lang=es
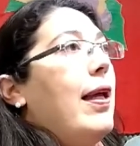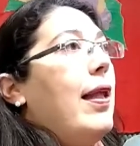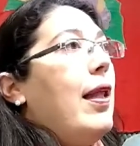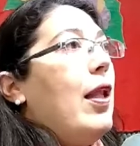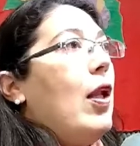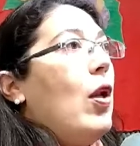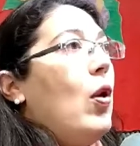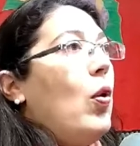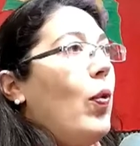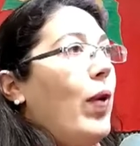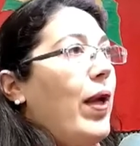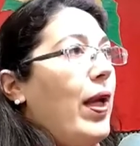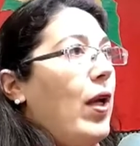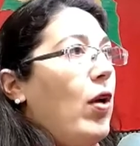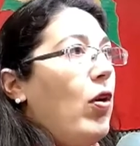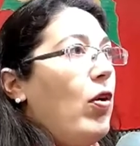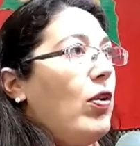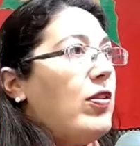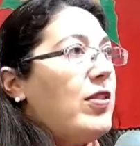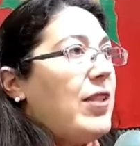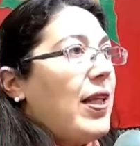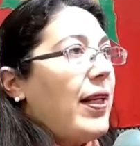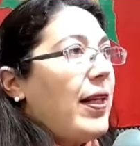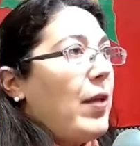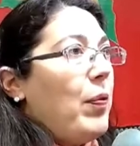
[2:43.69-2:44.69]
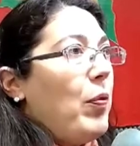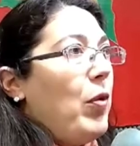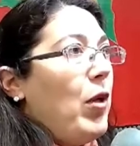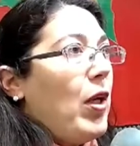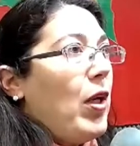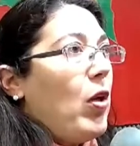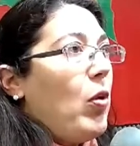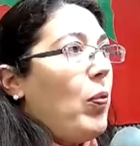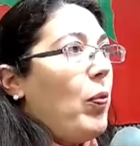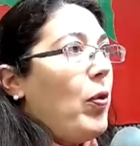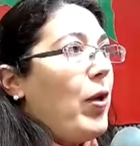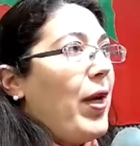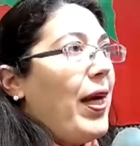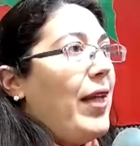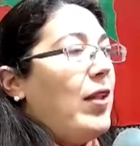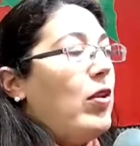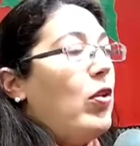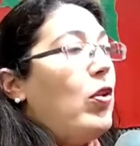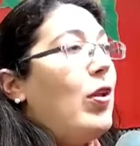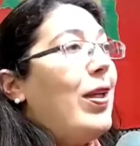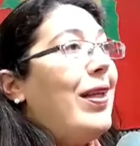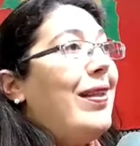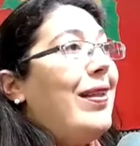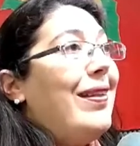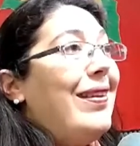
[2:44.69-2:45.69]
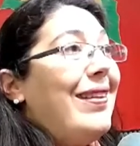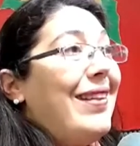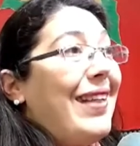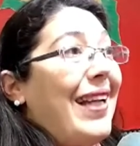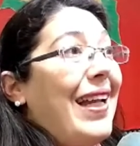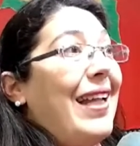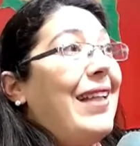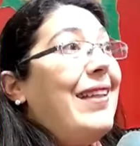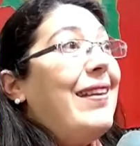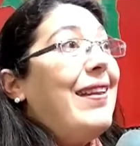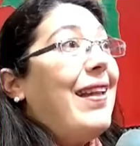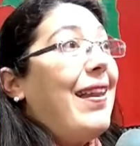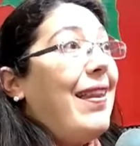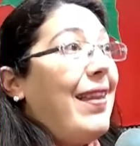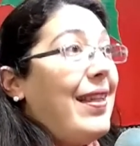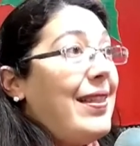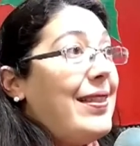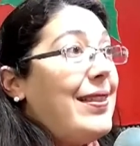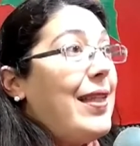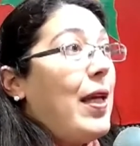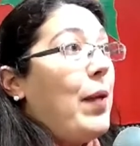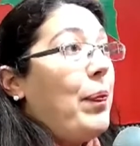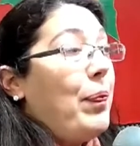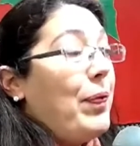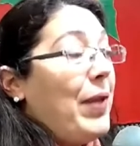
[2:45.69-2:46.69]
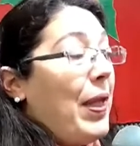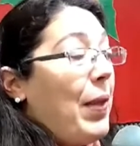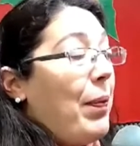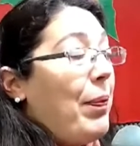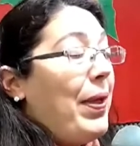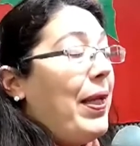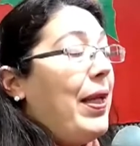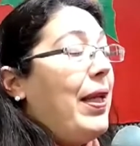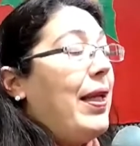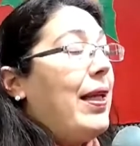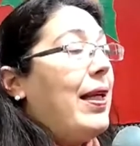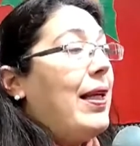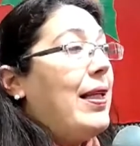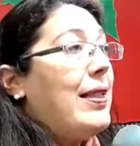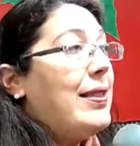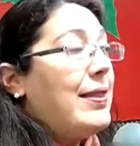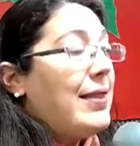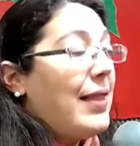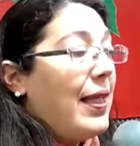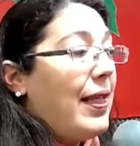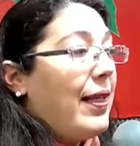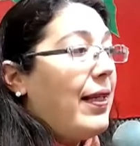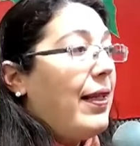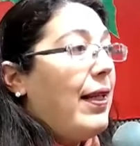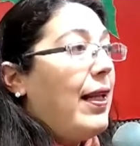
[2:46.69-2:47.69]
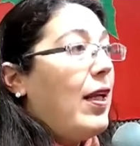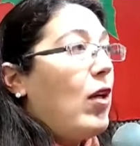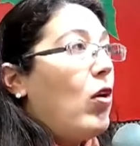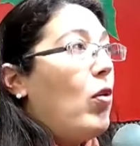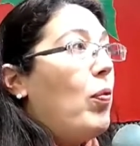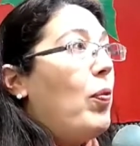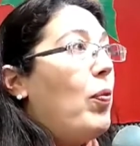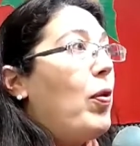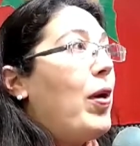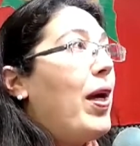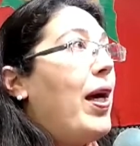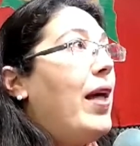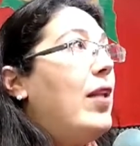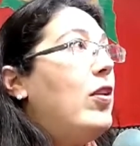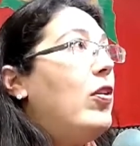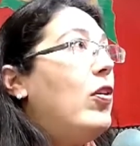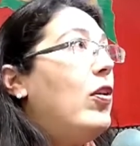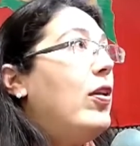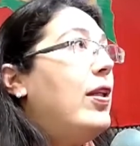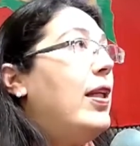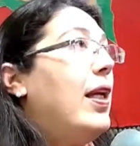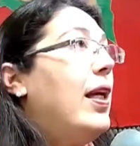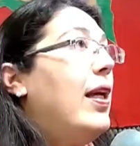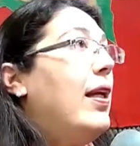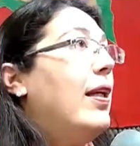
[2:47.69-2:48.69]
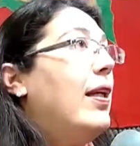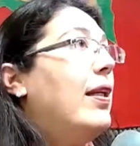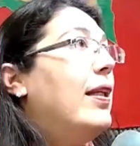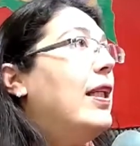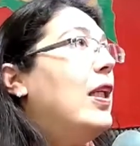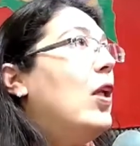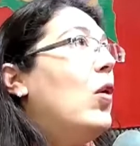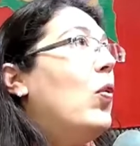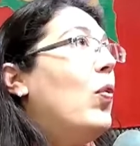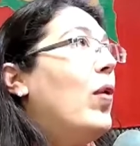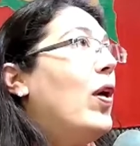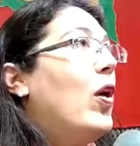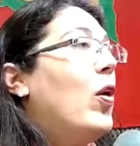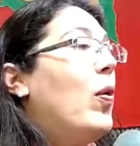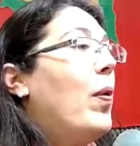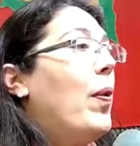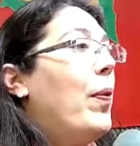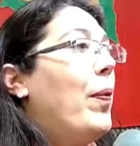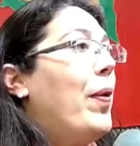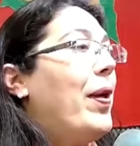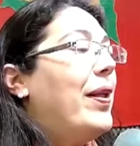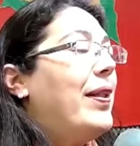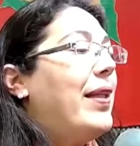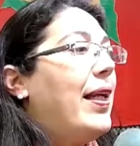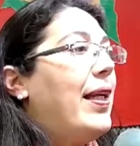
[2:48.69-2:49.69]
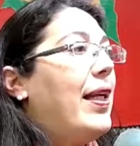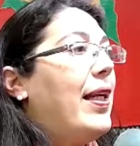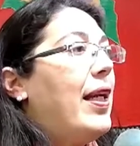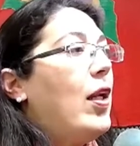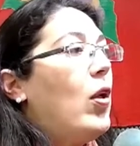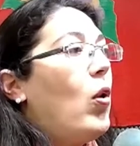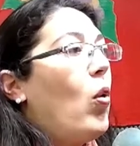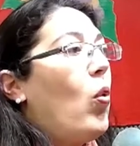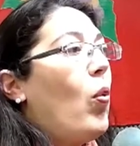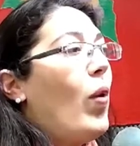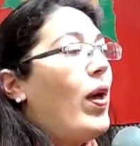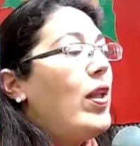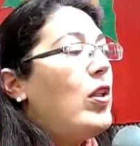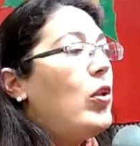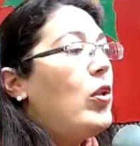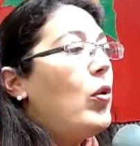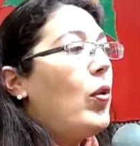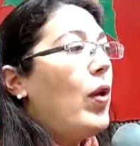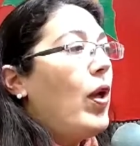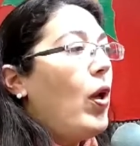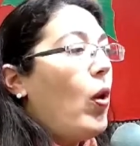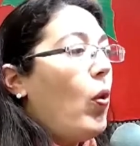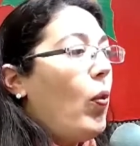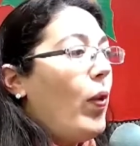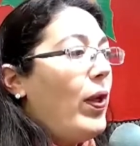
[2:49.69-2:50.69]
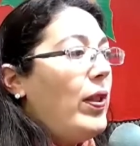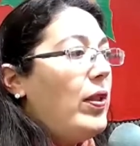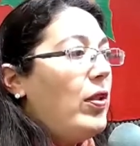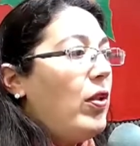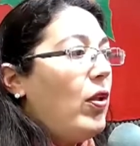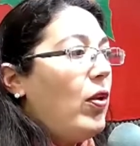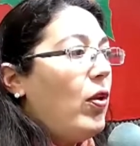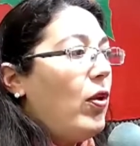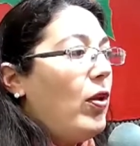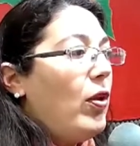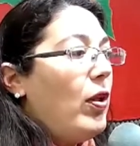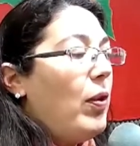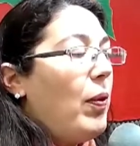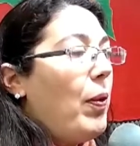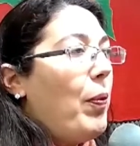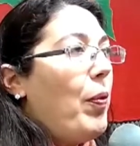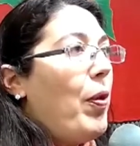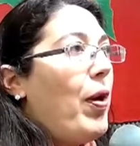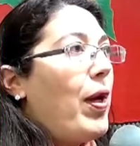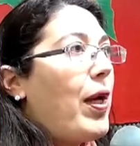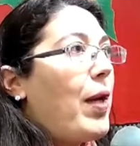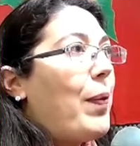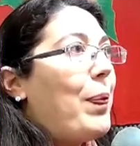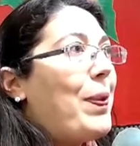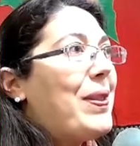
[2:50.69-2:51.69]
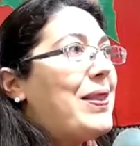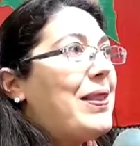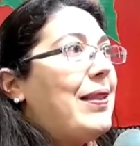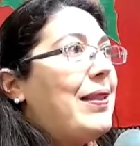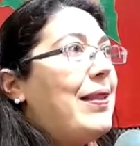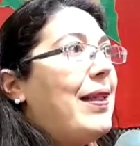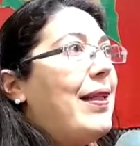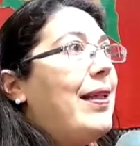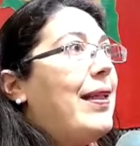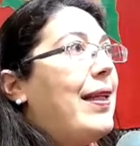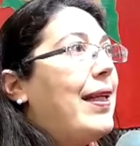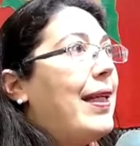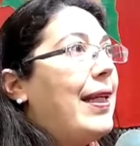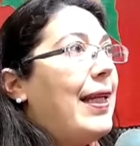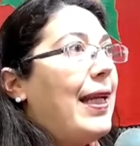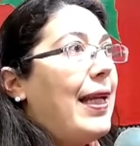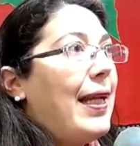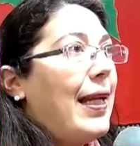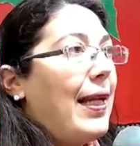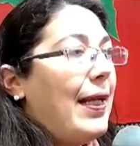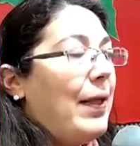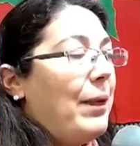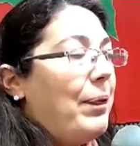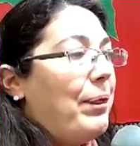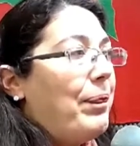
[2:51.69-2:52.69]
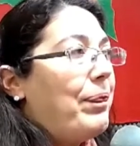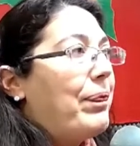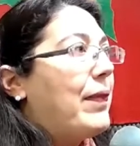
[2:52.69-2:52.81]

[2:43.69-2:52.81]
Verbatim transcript: Luego cerramos la convocatoria el 30 de septiembre, es el cierre de la convocatoria, y luego vamos a tener cuatro encuentros donde vamos a capacitar en general.